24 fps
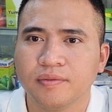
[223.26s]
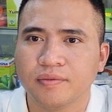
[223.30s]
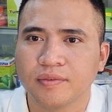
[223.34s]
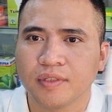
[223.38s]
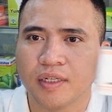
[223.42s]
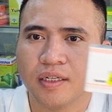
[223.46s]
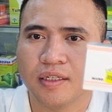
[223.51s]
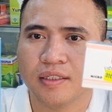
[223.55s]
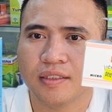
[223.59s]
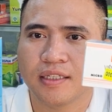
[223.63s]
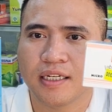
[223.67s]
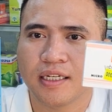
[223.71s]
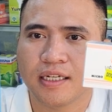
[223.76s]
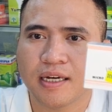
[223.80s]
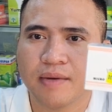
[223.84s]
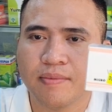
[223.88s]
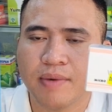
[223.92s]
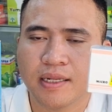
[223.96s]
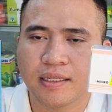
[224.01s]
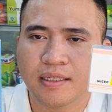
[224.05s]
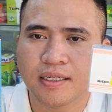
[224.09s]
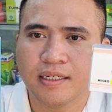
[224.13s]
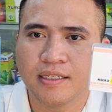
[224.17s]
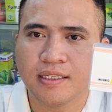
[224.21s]
đó thì các
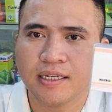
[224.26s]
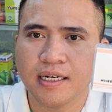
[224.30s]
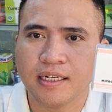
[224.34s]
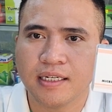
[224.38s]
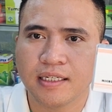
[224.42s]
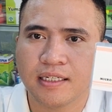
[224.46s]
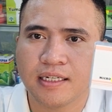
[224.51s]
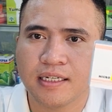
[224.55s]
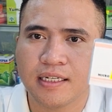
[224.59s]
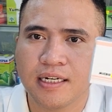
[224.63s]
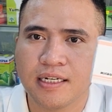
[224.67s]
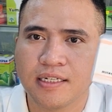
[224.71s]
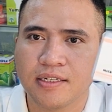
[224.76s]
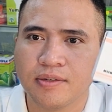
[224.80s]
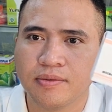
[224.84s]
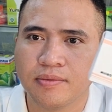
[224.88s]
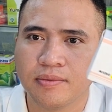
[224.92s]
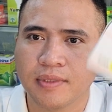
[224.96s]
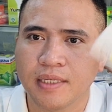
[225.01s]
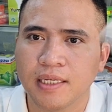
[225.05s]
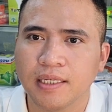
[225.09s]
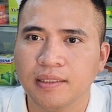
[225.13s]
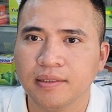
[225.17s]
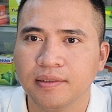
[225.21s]
bạn cân nhắc trước khi
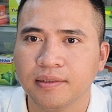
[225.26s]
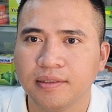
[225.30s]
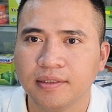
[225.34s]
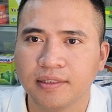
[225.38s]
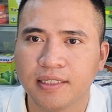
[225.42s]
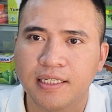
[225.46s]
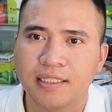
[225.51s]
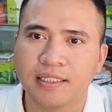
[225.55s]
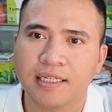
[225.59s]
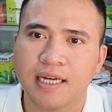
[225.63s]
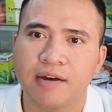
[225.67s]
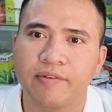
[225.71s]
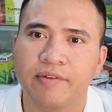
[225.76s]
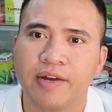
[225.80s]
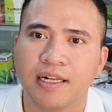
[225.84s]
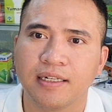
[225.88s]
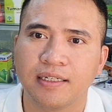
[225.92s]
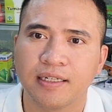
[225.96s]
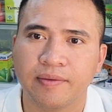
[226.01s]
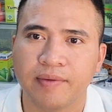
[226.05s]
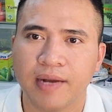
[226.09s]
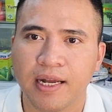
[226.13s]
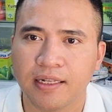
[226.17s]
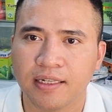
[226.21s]
dùng nhé xin chào hẹn
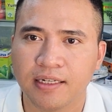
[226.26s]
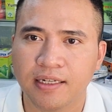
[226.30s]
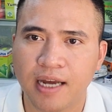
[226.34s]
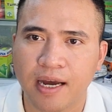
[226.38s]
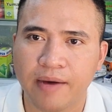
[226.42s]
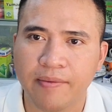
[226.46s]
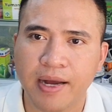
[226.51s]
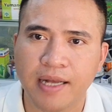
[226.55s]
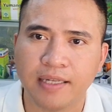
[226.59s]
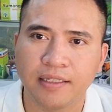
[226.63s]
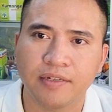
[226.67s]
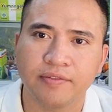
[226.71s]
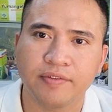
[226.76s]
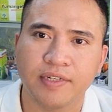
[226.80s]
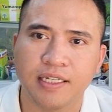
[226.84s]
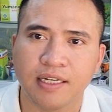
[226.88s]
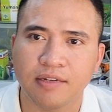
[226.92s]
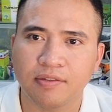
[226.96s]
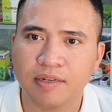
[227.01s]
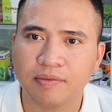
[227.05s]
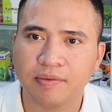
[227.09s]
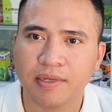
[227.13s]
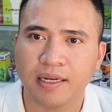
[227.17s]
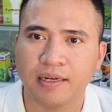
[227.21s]
gặp lại tất cả các bạn trong video
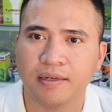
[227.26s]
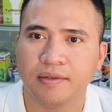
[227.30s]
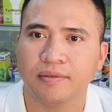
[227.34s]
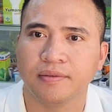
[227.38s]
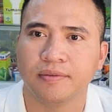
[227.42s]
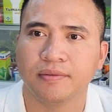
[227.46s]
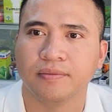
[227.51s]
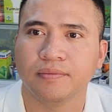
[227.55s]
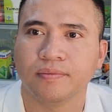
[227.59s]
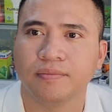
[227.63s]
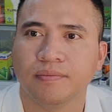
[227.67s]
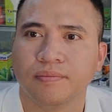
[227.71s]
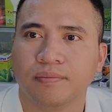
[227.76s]
tiếp theo